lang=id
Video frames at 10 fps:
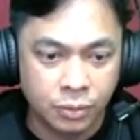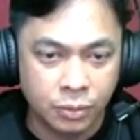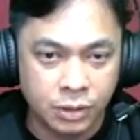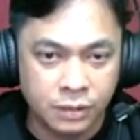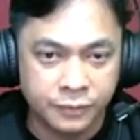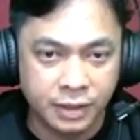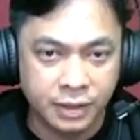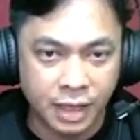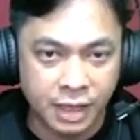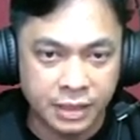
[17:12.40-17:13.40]
It's
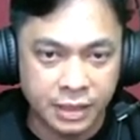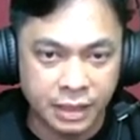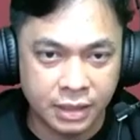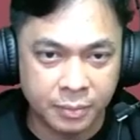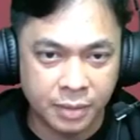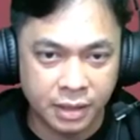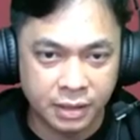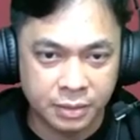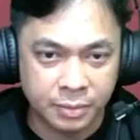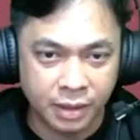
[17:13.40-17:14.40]
fantastic terbang
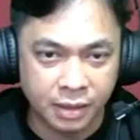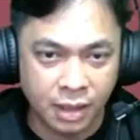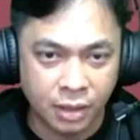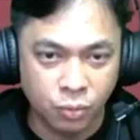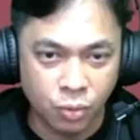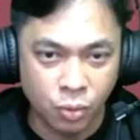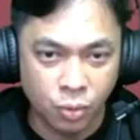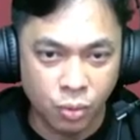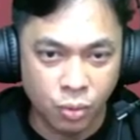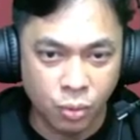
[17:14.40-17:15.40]
kita sebagai tangan.
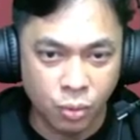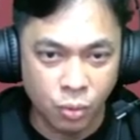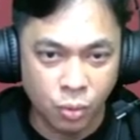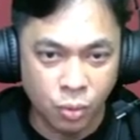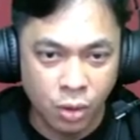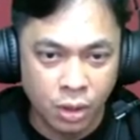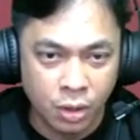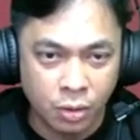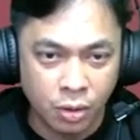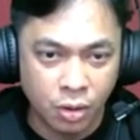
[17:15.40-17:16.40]
Wuhu.
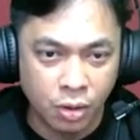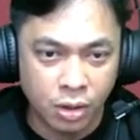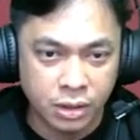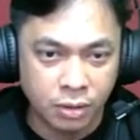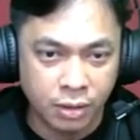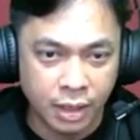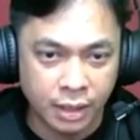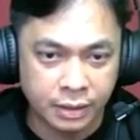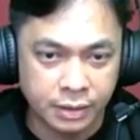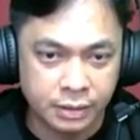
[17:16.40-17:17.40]
Oh,
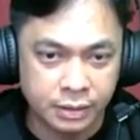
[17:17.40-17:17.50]
kejauhan.